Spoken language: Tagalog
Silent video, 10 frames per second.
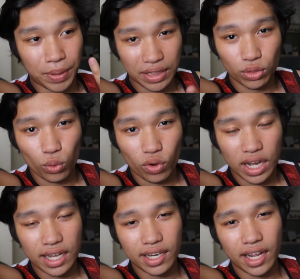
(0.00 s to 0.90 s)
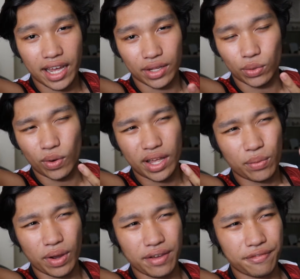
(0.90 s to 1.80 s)
pantukan and
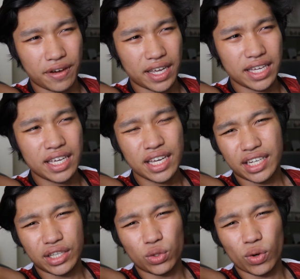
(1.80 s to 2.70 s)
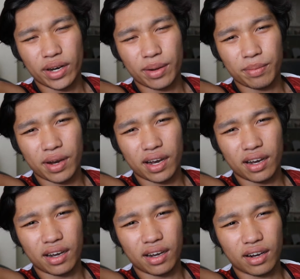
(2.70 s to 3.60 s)
walay wifi dito na
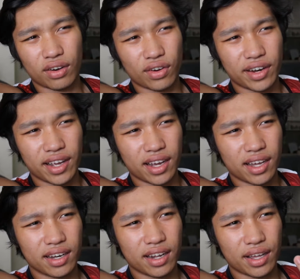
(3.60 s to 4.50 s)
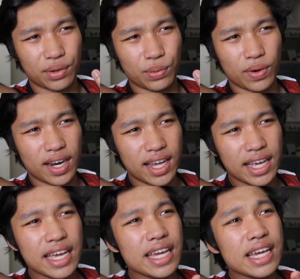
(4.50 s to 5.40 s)
makonekan and
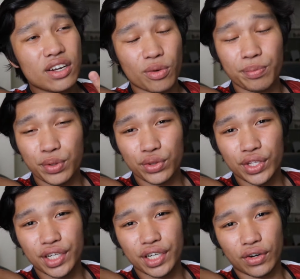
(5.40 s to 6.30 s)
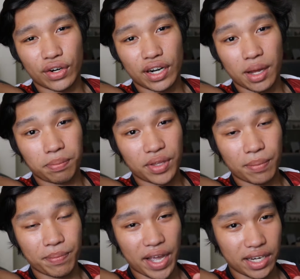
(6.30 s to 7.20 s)
walay computer or
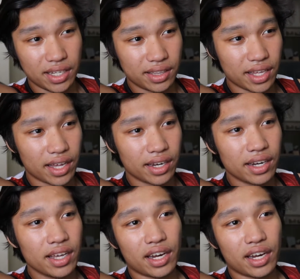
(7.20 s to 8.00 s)
laptop maeditan.